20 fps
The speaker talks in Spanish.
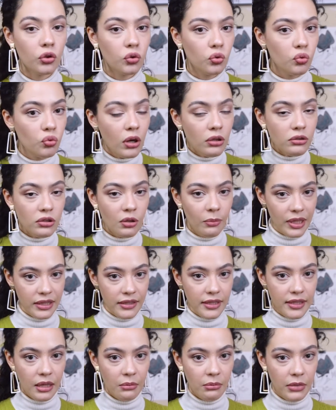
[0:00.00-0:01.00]
Tú
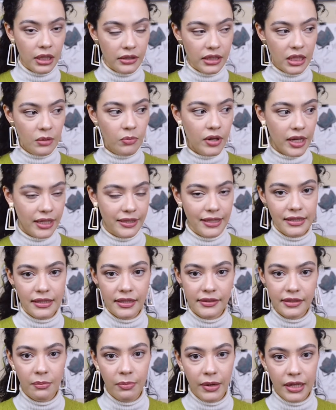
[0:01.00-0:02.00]
automáticamente, porque tienes
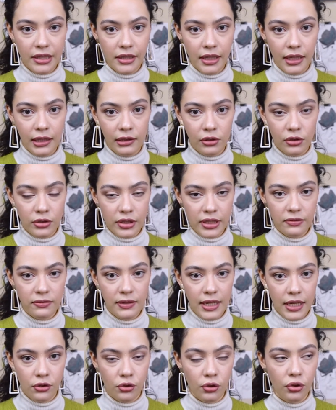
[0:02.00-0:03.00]
esta parte de los
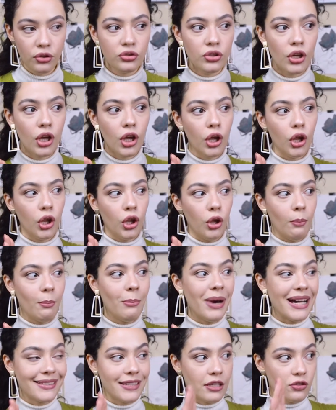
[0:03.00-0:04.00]
reflejos,
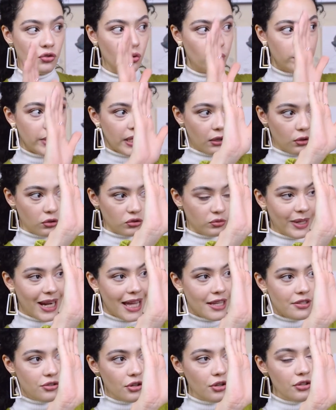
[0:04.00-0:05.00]
vas a subir los
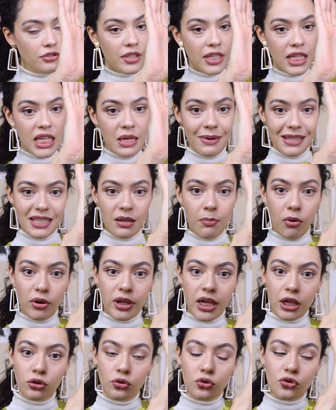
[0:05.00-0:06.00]
brazos y vas a
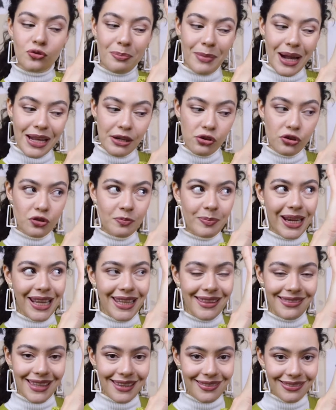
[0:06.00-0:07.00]
poner tus manos para
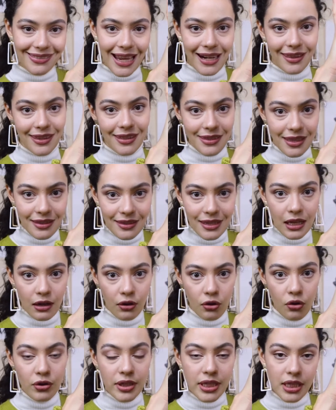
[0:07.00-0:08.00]
intentar
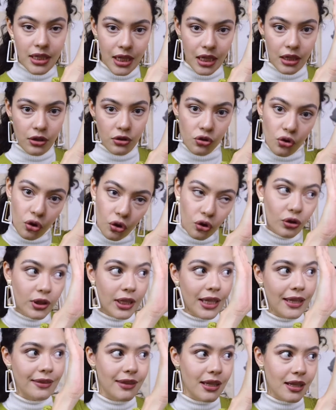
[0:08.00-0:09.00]
detenerlo y que no
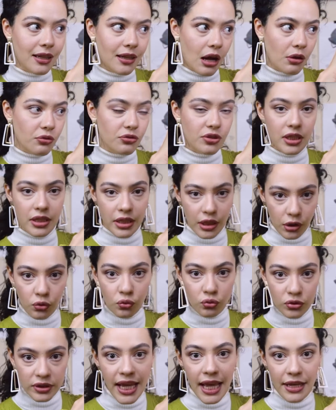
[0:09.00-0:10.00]
te cause
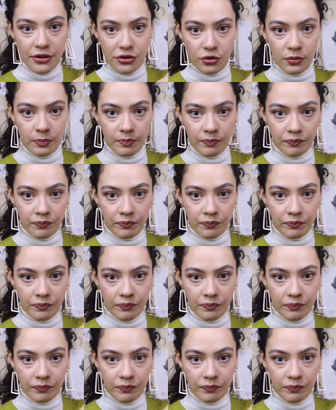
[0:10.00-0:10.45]
ningún daño.